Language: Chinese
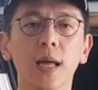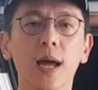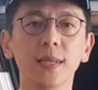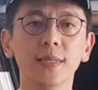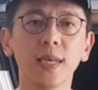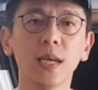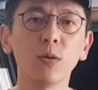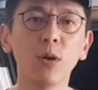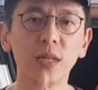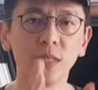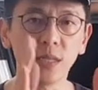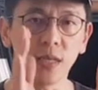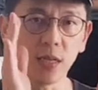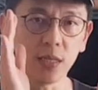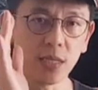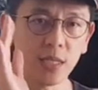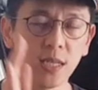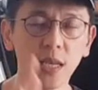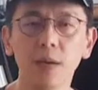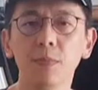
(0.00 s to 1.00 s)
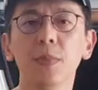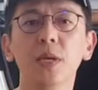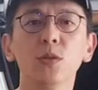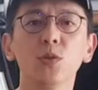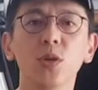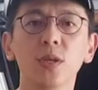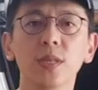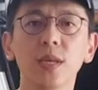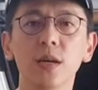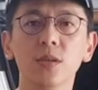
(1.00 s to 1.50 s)
那这款车的前面
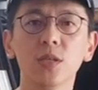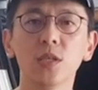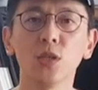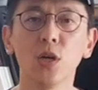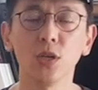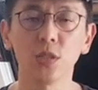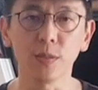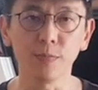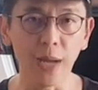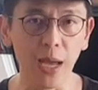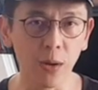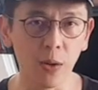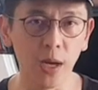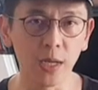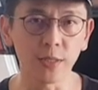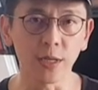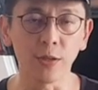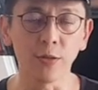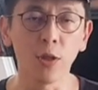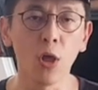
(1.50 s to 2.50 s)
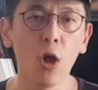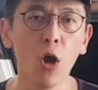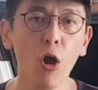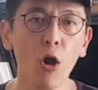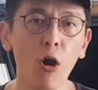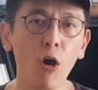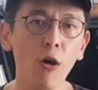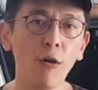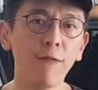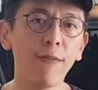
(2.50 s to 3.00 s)
悬吊系统是麦化臣，
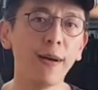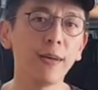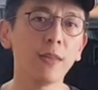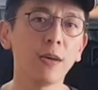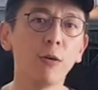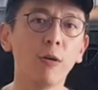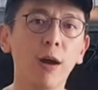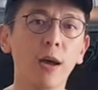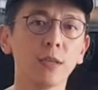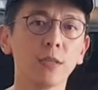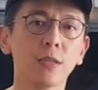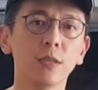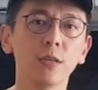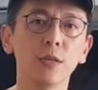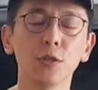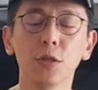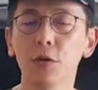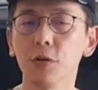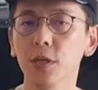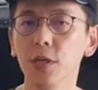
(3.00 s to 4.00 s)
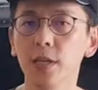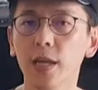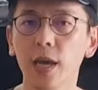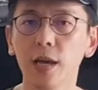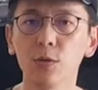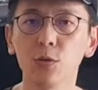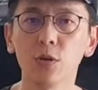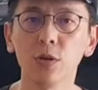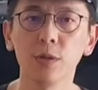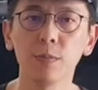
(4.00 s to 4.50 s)
后方的话是扭力
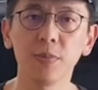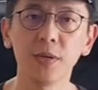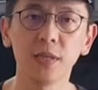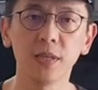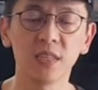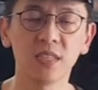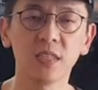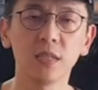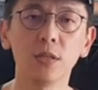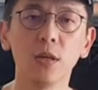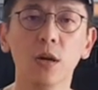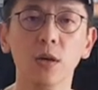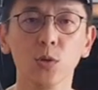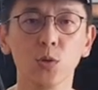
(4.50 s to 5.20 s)
梁推臂的系统，